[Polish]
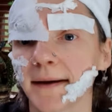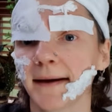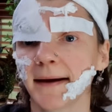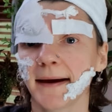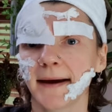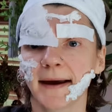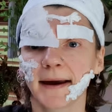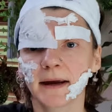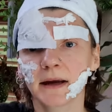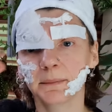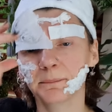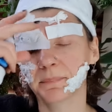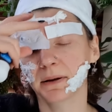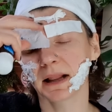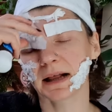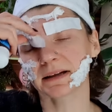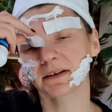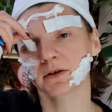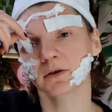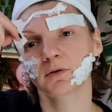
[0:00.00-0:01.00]
Ej,
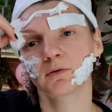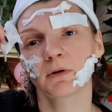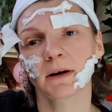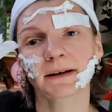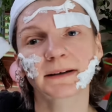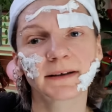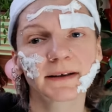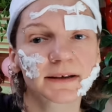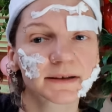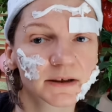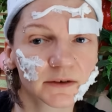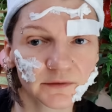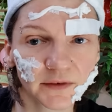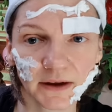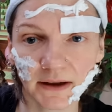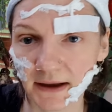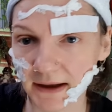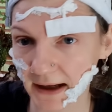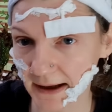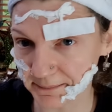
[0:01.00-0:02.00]
plan dokładny jest o
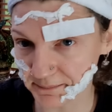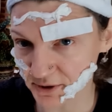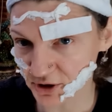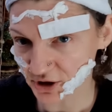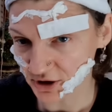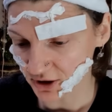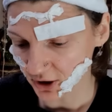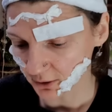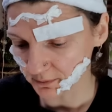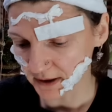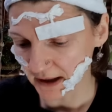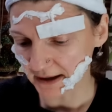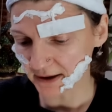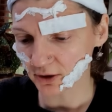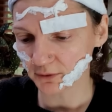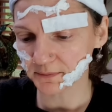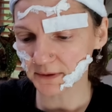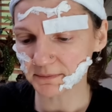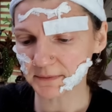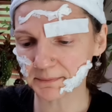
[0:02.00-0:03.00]
wiele lepszy. Dobra,
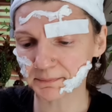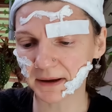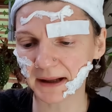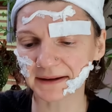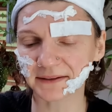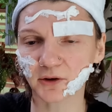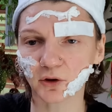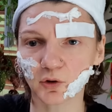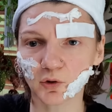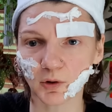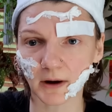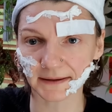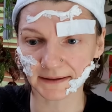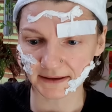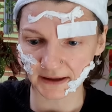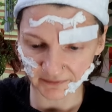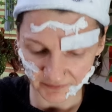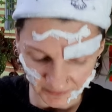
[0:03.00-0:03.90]
robimy plan dokładny. Ja